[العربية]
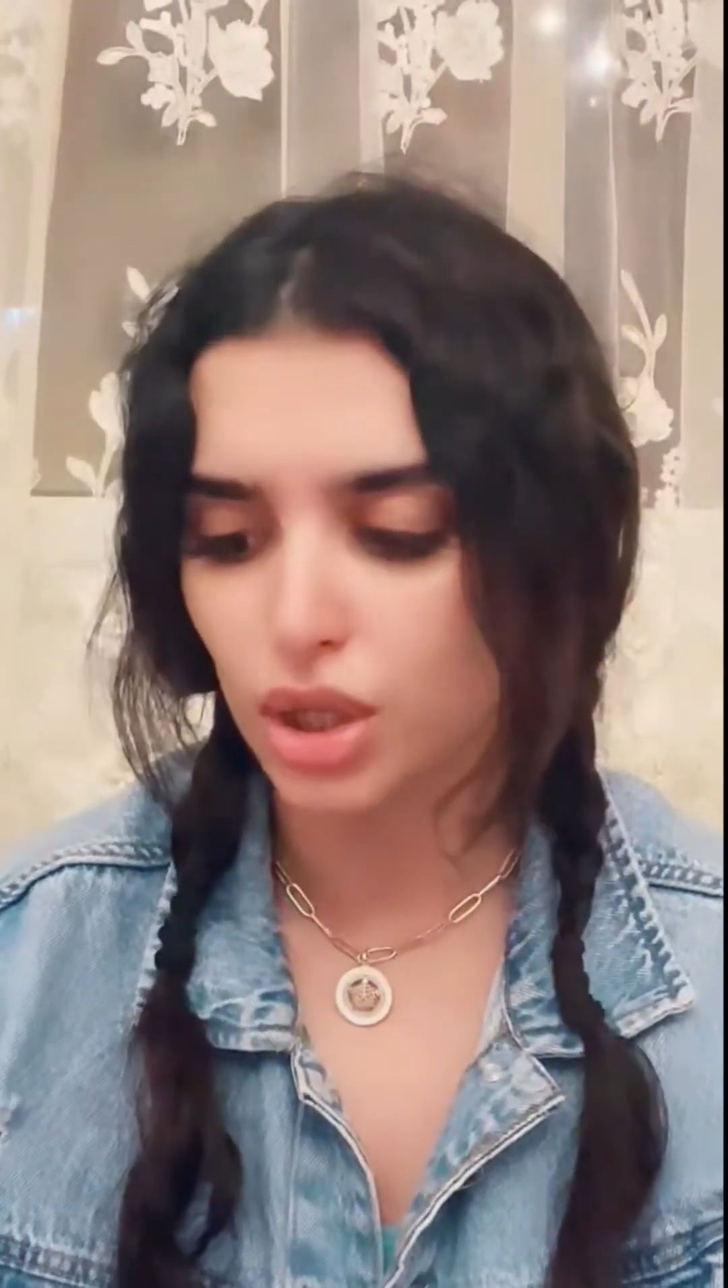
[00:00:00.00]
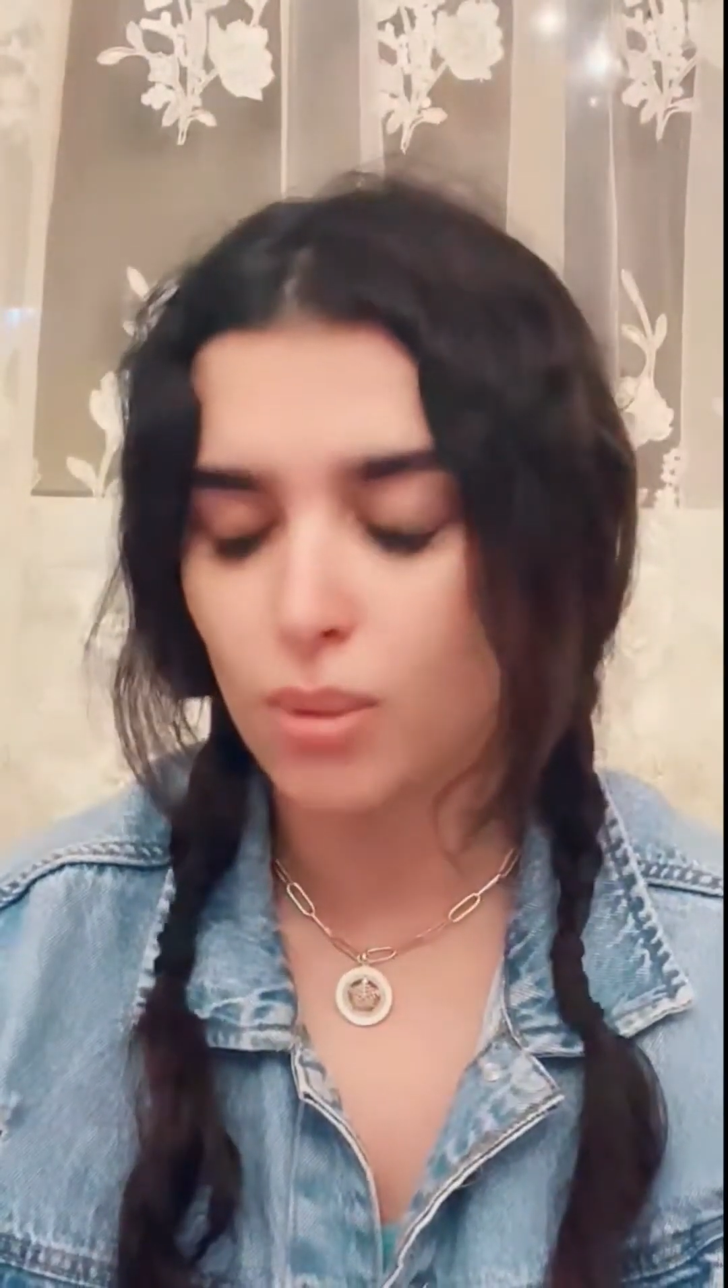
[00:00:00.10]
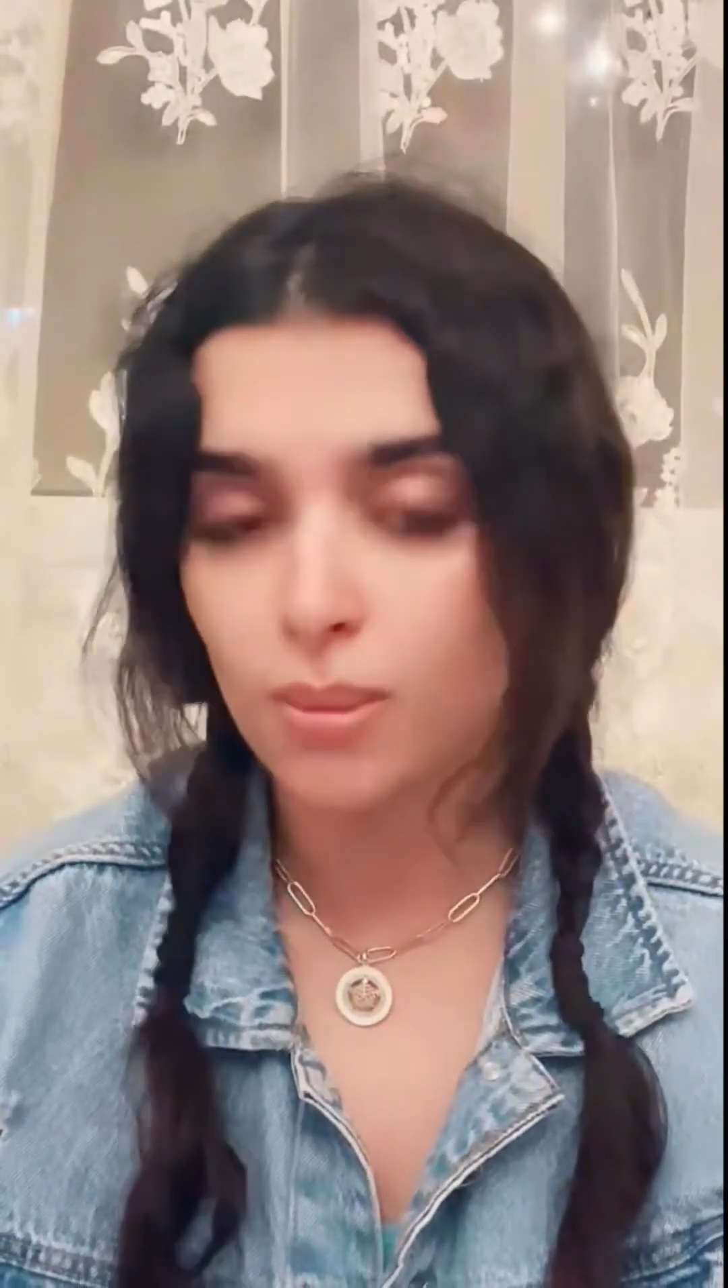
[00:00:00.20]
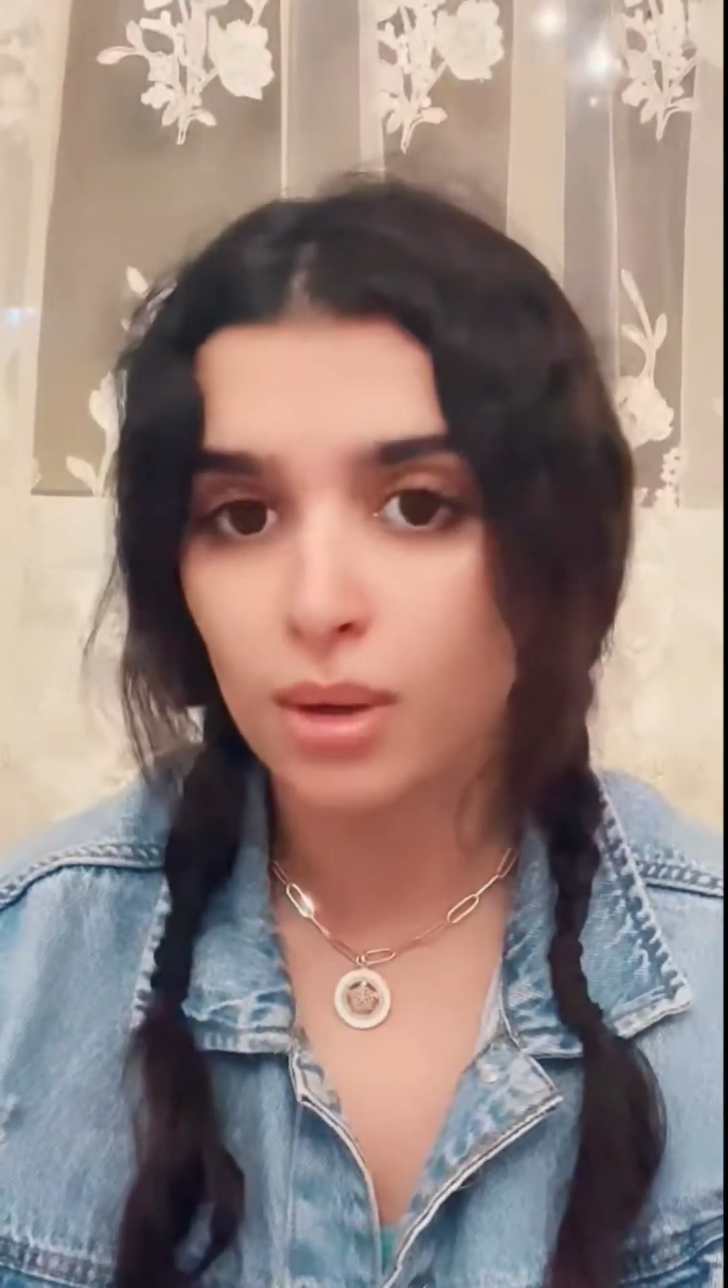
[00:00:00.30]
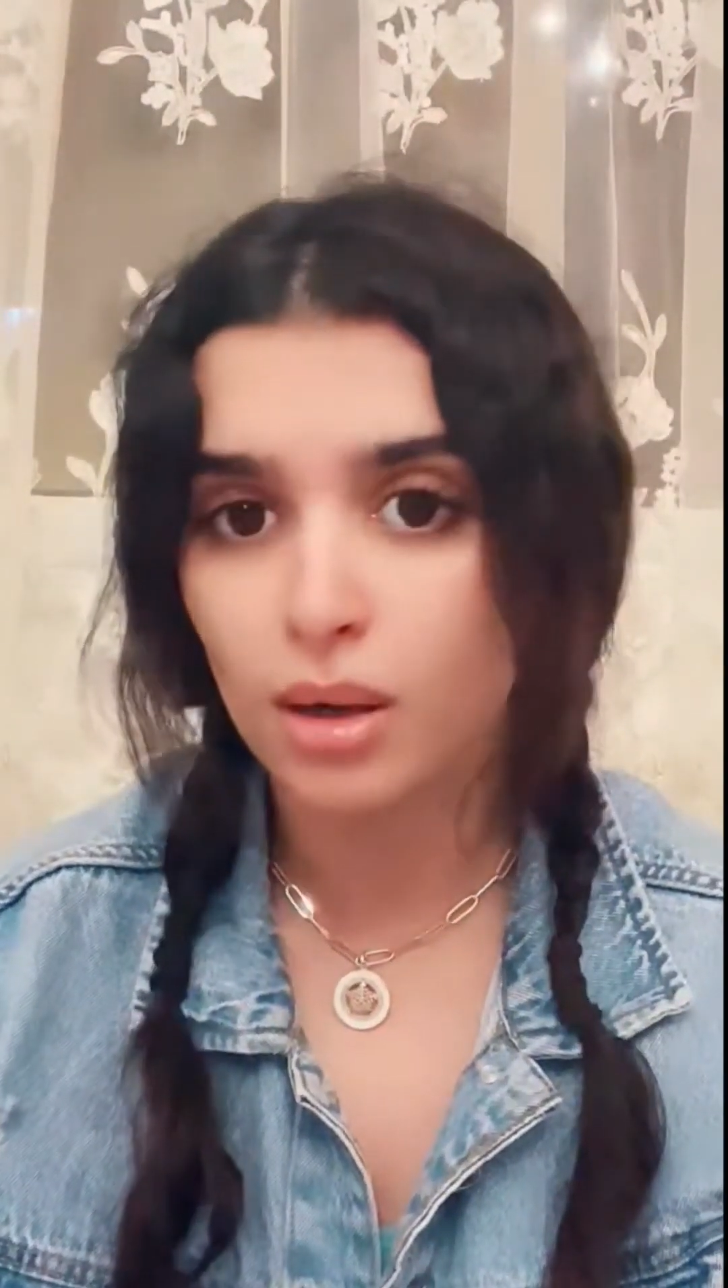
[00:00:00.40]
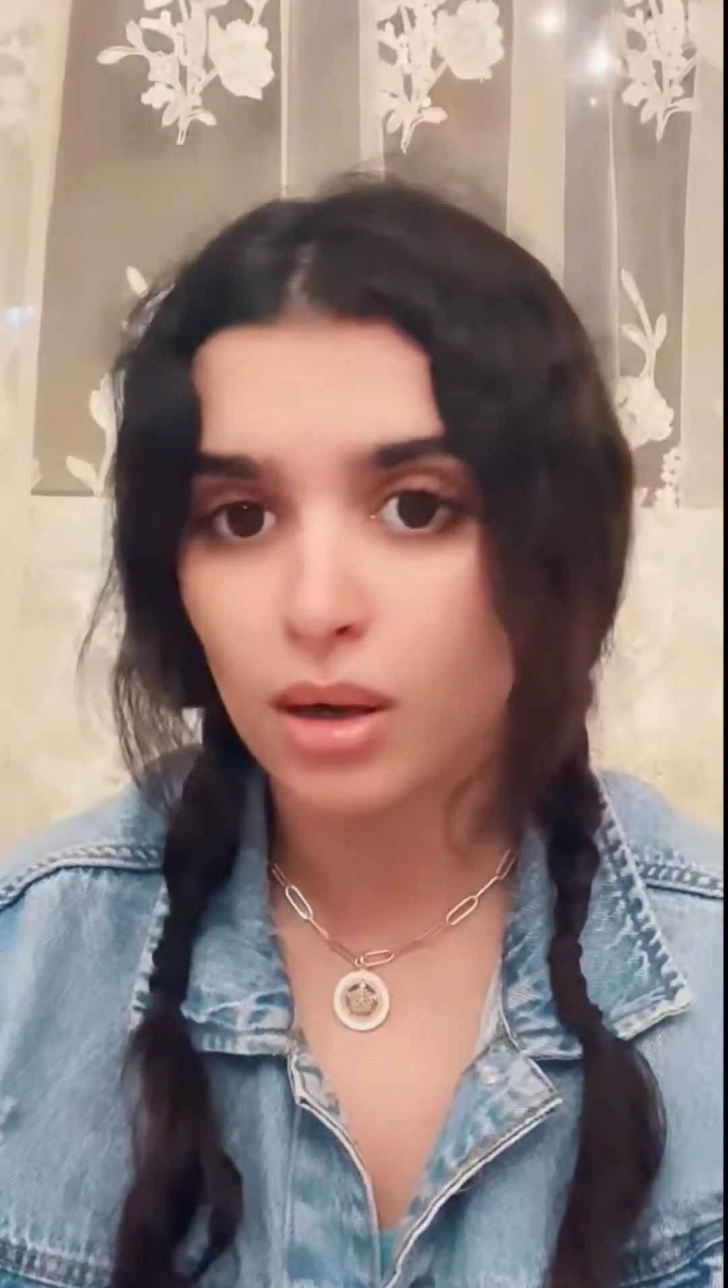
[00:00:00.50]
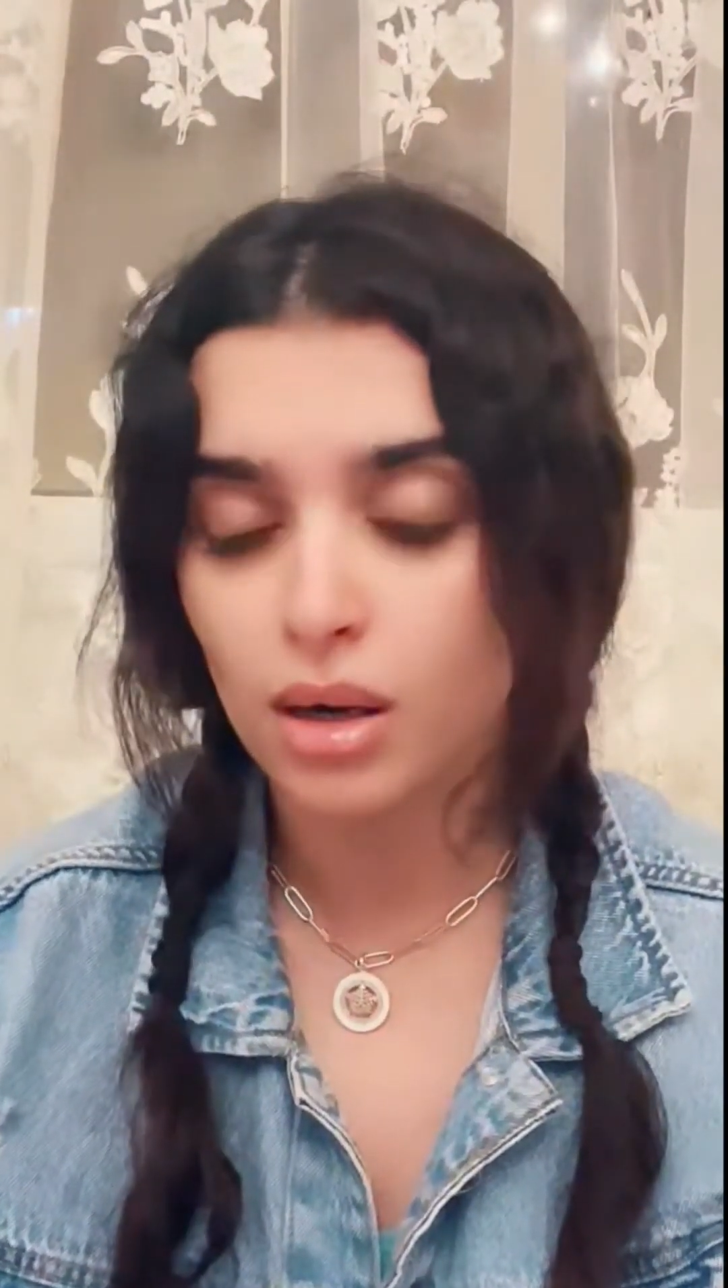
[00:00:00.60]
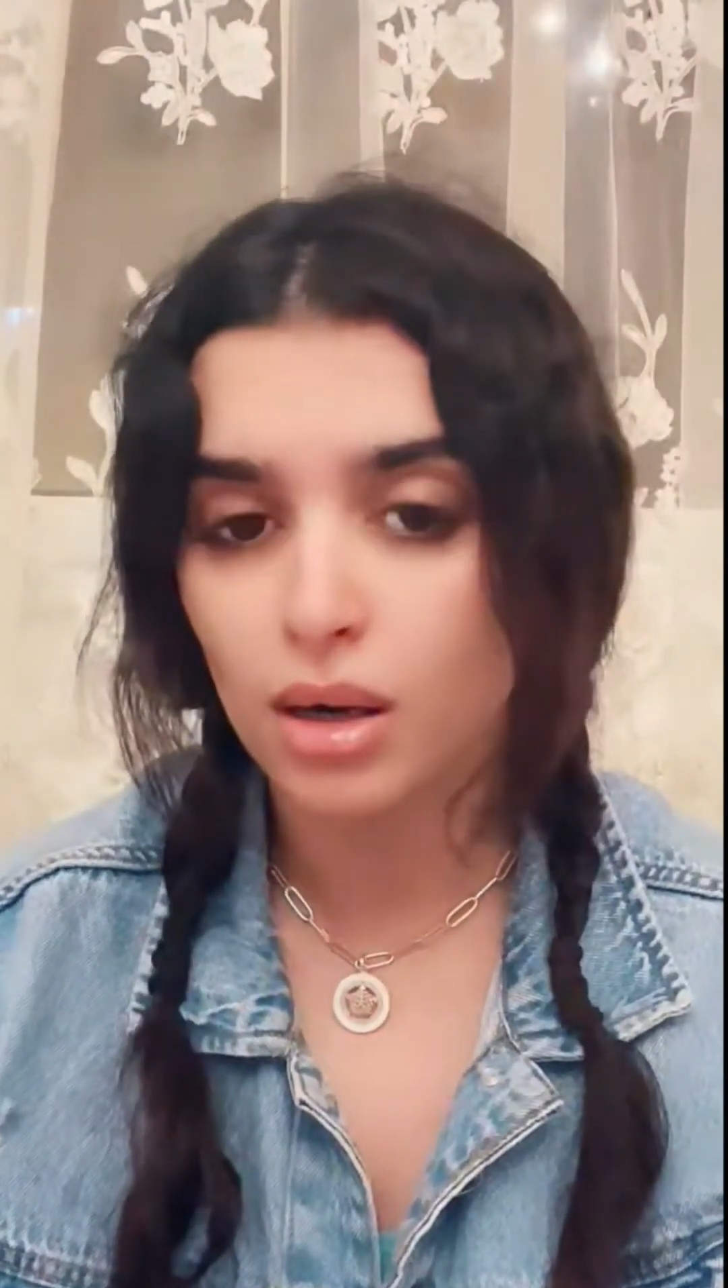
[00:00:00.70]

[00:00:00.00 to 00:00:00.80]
وجهكم